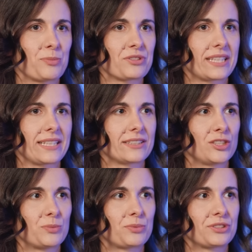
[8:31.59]
poznania
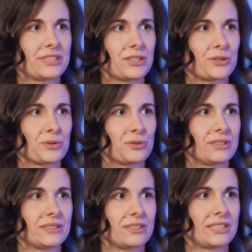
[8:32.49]
tego procesu
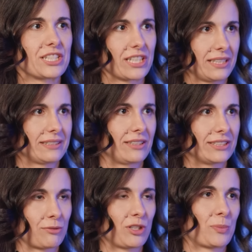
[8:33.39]
szerzej,
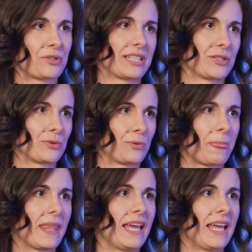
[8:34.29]
tego całego procesu.